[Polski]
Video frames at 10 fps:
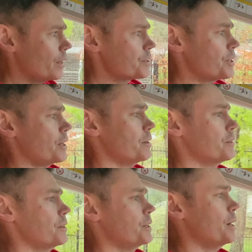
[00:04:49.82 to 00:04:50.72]
że
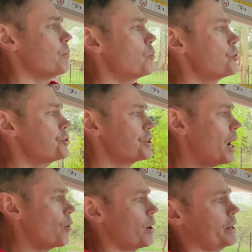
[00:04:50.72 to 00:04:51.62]
nie
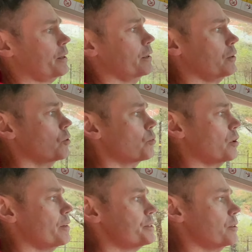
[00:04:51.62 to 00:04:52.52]
musiała
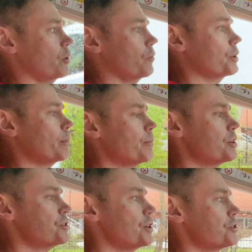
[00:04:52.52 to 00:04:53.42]
konkurować cenowo. I mam
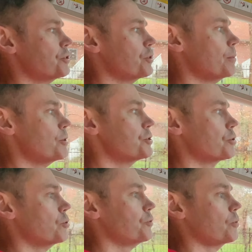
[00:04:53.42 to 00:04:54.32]
nadzieję, że to nie będzie
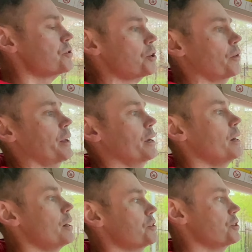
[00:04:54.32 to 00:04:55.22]
ruch w tą stronę.
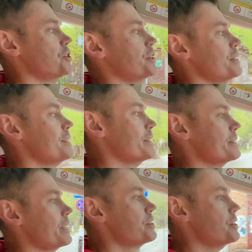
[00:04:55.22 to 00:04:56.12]
Czyli, że Tesla nie
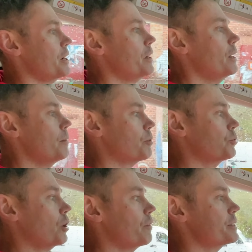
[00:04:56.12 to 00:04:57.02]
zacznie
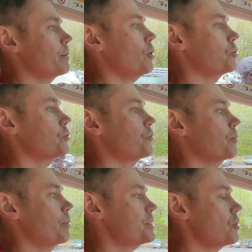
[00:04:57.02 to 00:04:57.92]
produkować samochodów
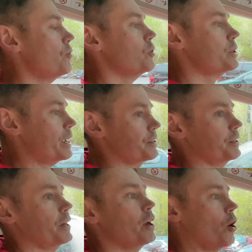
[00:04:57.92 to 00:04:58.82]
masowo
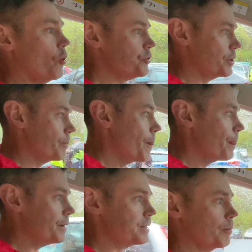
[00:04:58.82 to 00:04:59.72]
tanich. Owszem,
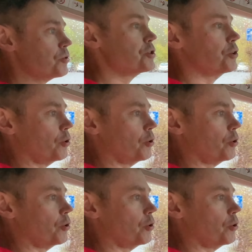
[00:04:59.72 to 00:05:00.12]
Tesla może to